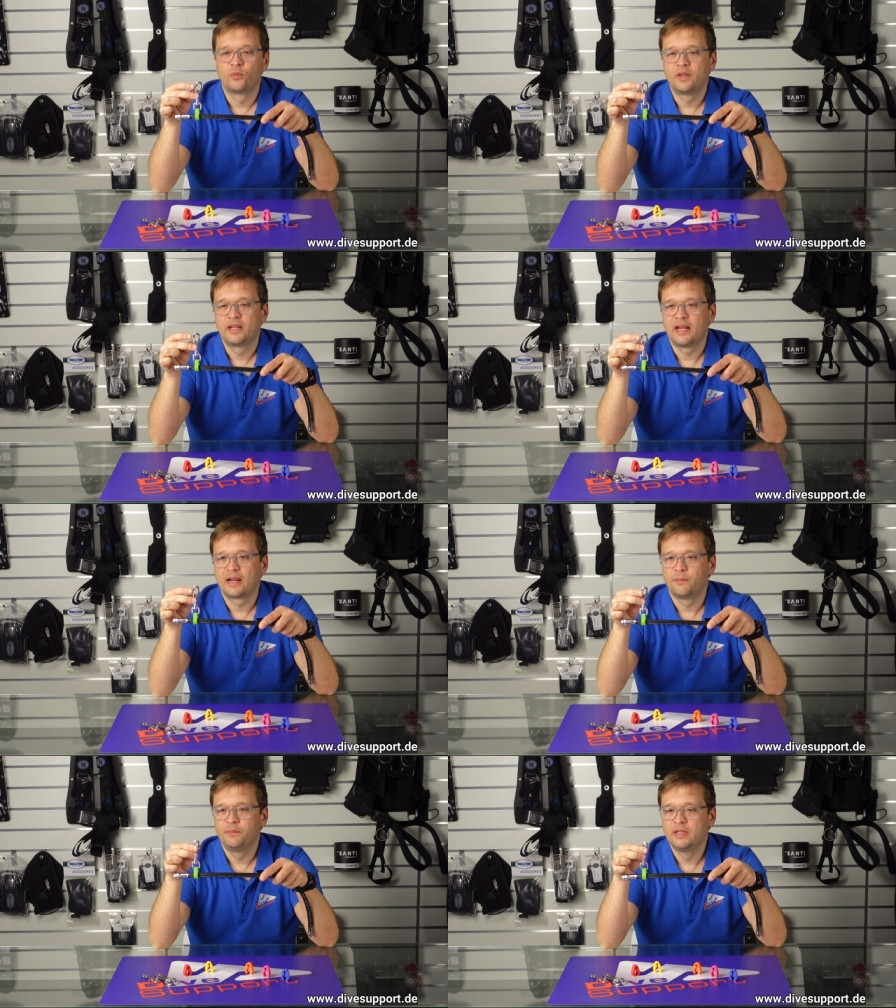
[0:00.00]
um den
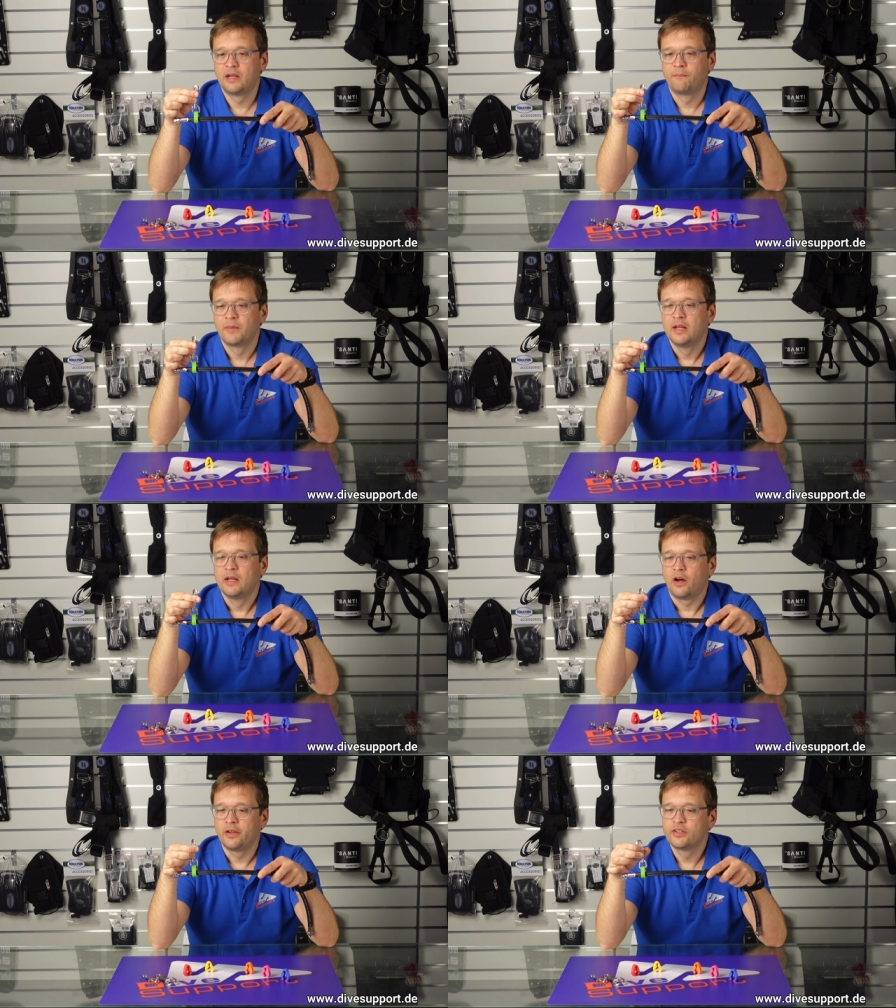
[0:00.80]
Karabiner
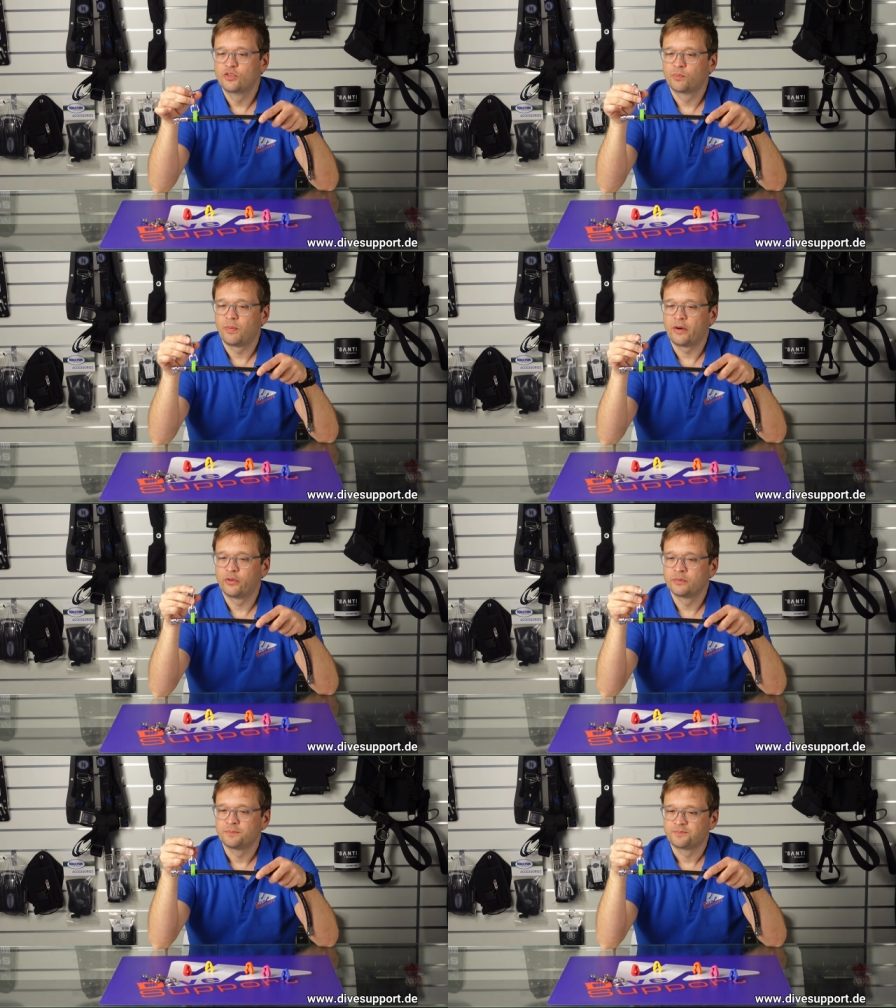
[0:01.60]

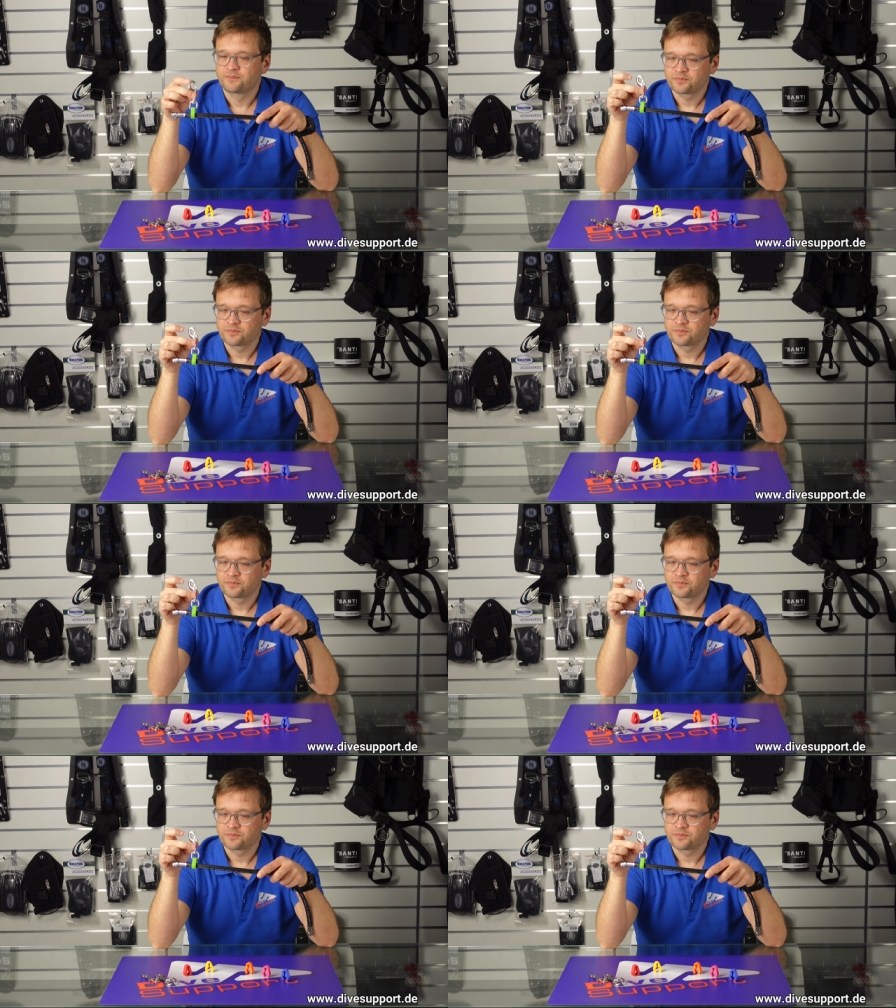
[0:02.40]
anzubauen.